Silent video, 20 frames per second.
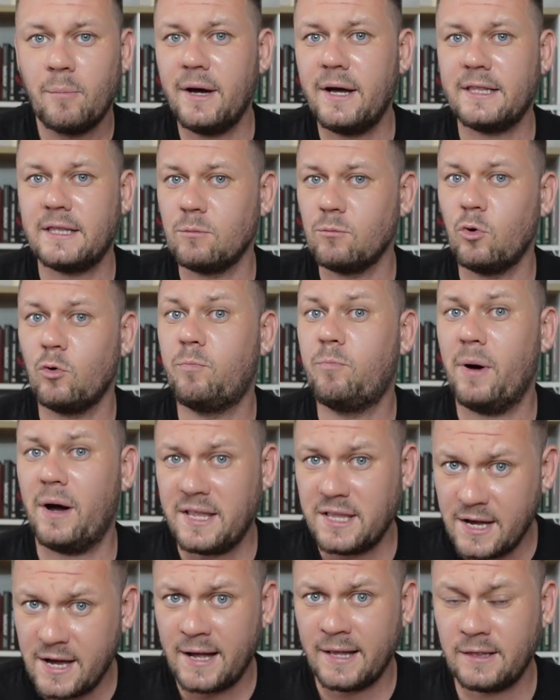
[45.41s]
Поэтому
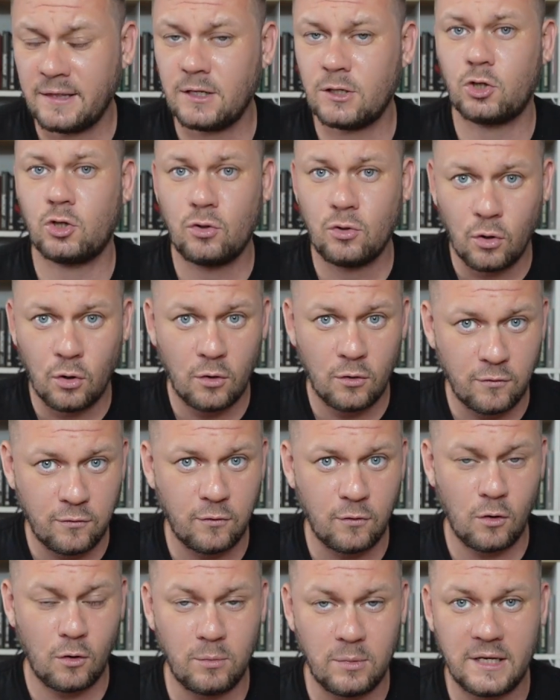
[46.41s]
понятно, что
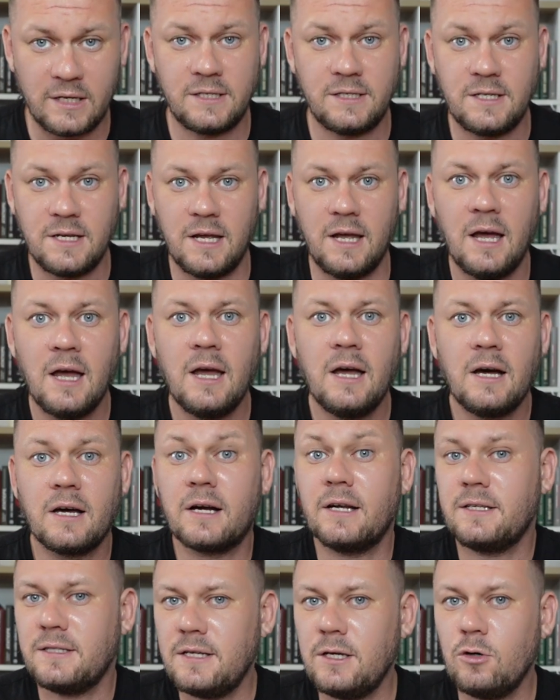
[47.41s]
в области
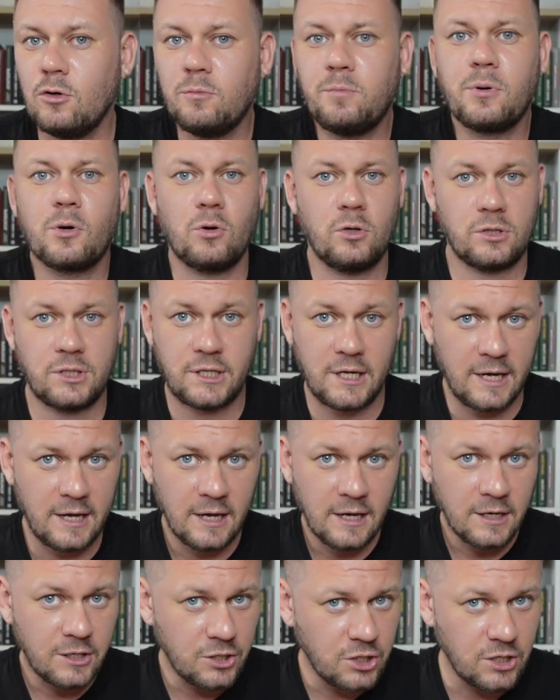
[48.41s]
Россию
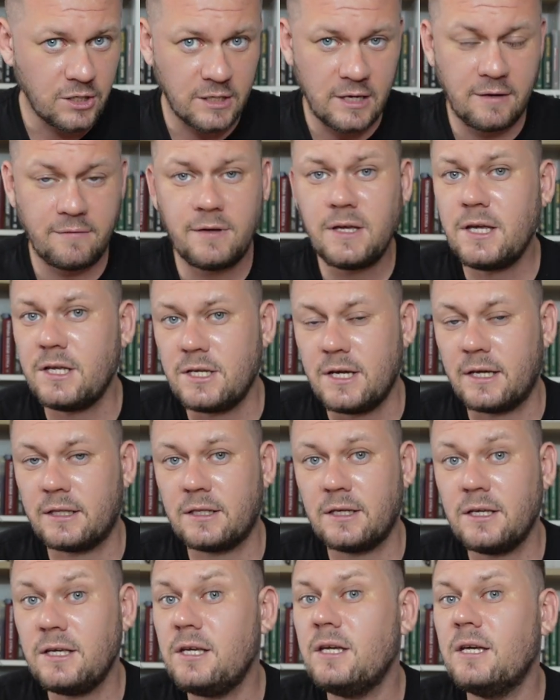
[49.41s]
просто
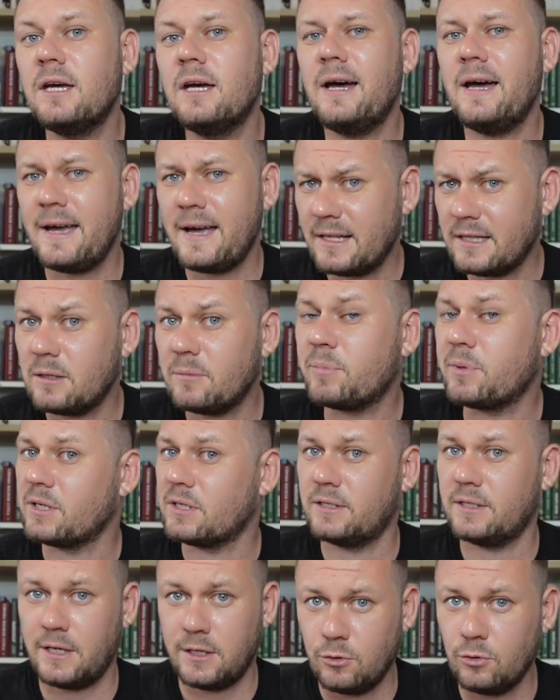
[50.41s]
ненавидят. И это
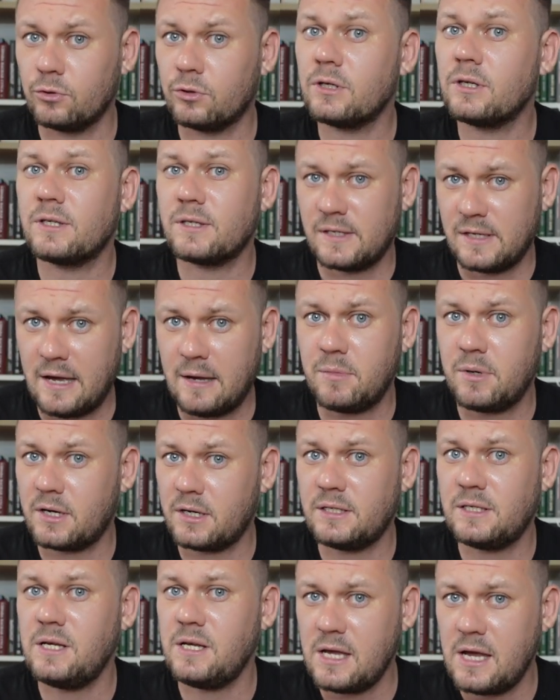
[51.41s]
признают сами
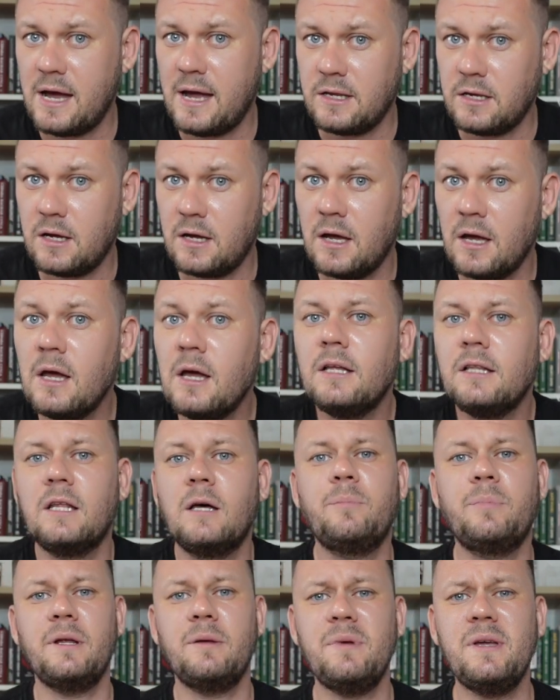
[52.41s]
россияне.
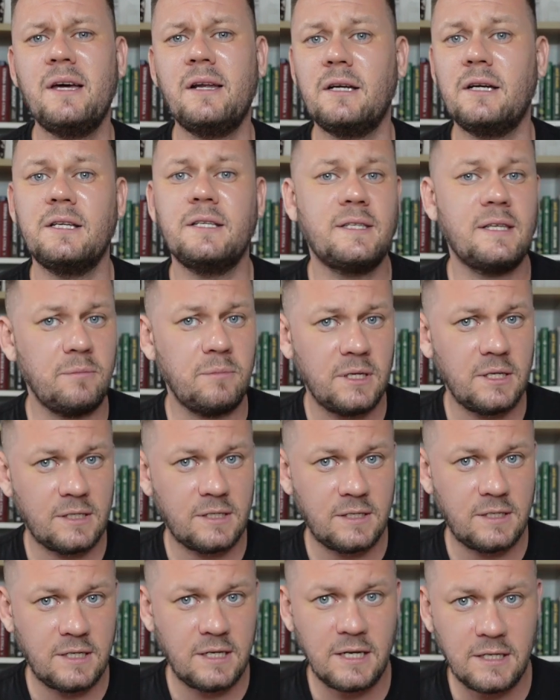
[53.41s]
Например,
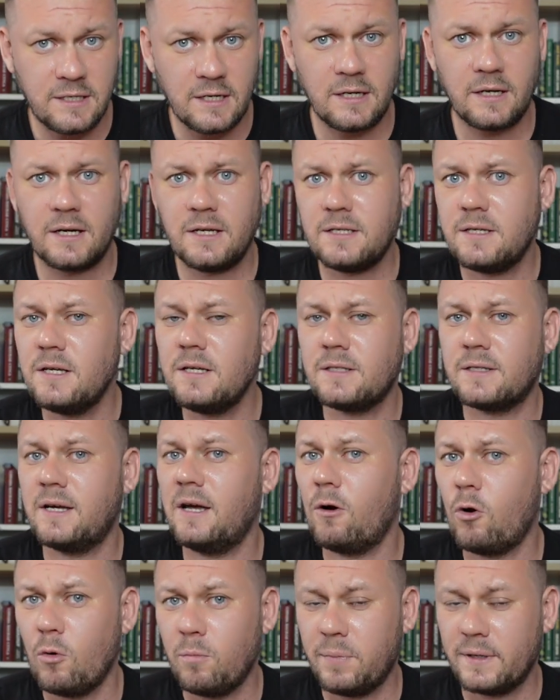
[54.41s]
заместитель
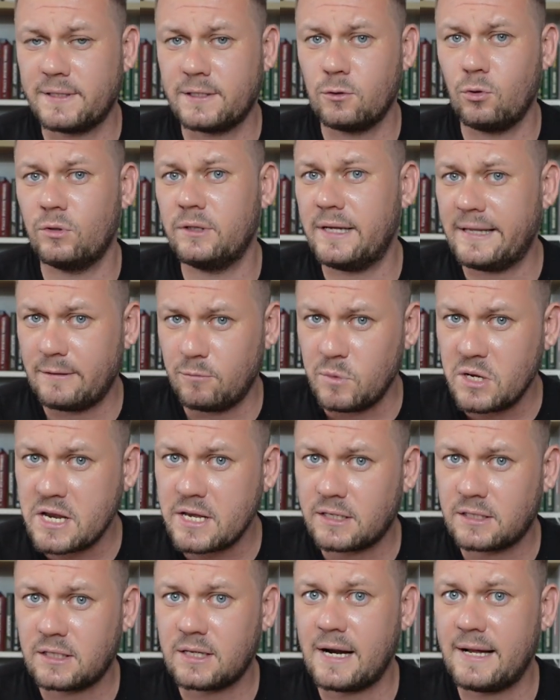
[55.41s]
российской оккупационной
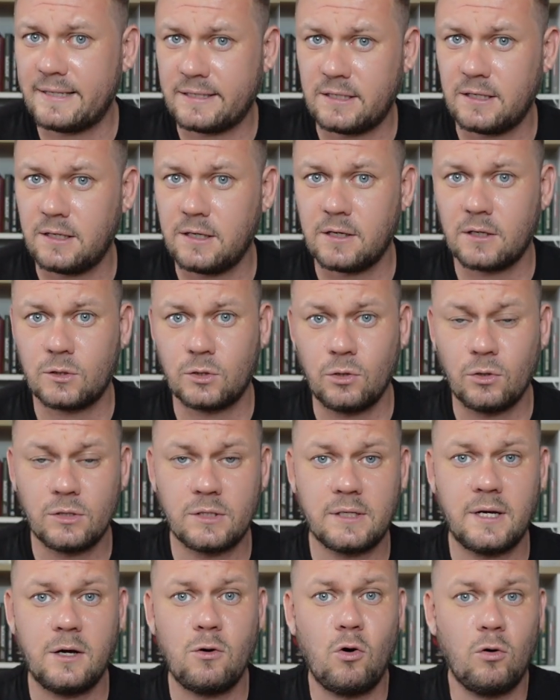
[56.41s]
администрации
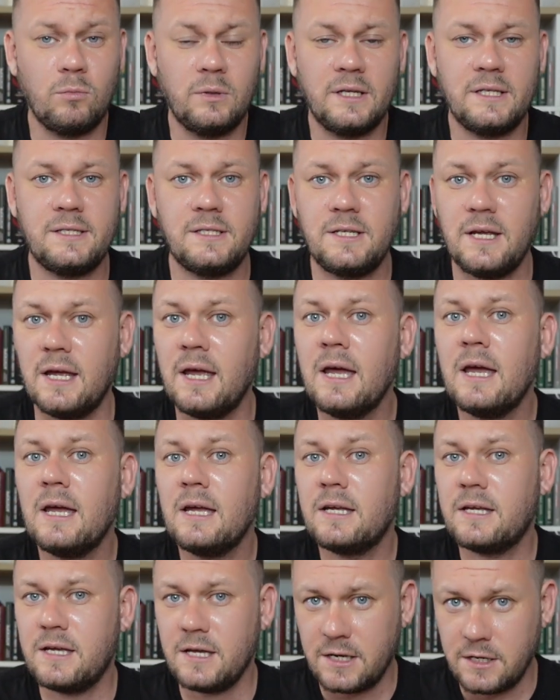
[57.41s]
Херсонской области
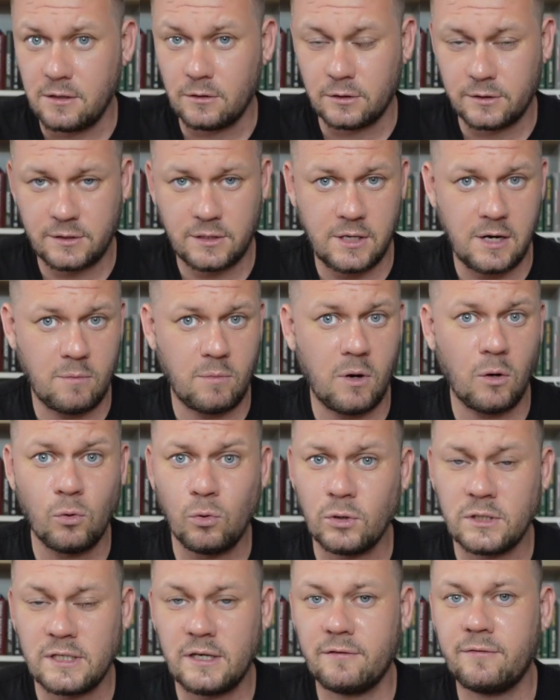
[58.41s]
Кирилл
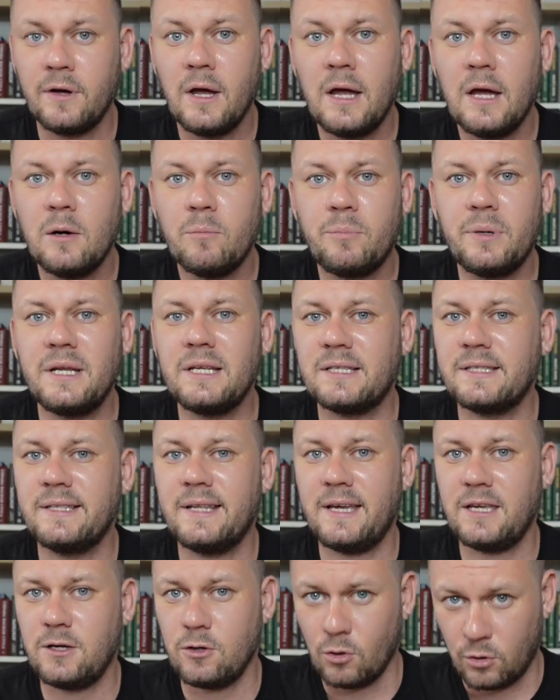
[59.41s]
Стремоусов
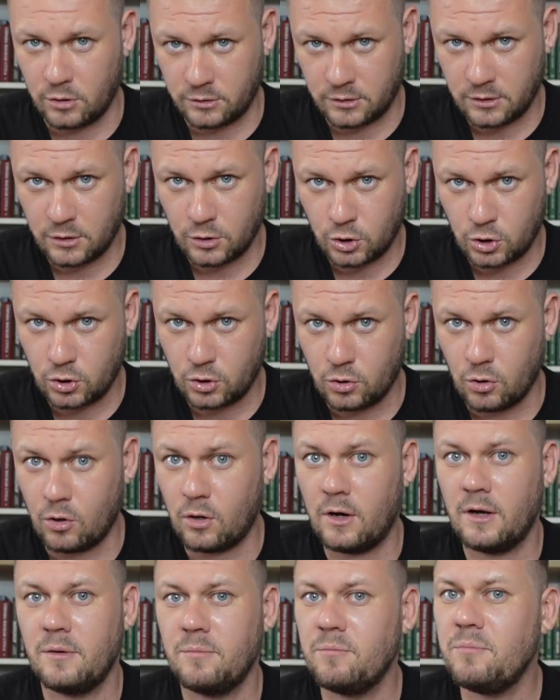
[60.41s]
признает,
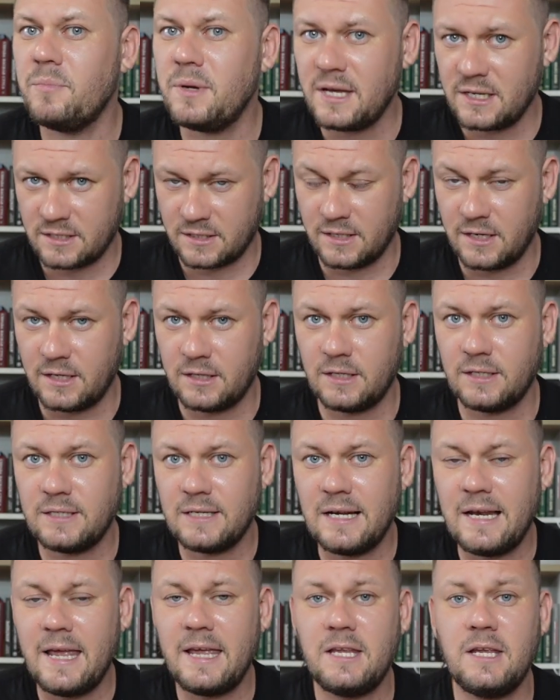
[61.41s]
что местное
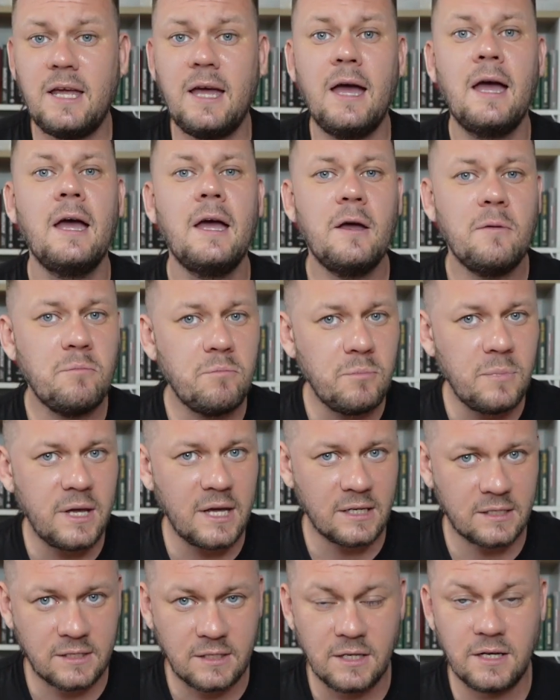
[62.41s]
население,
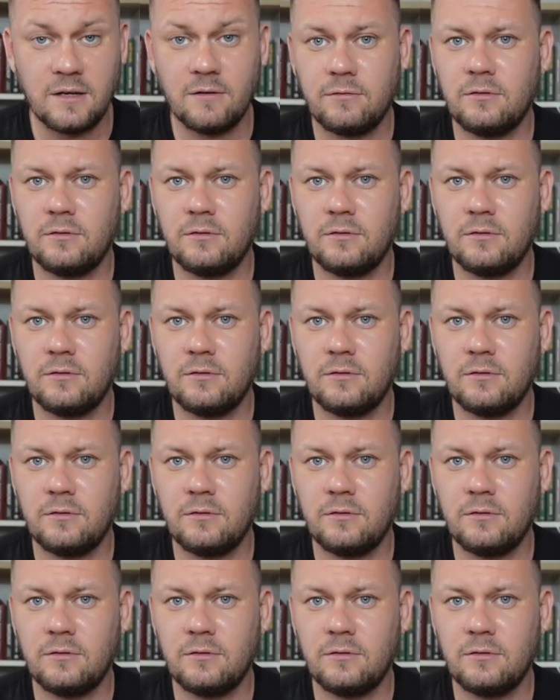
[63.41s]
местные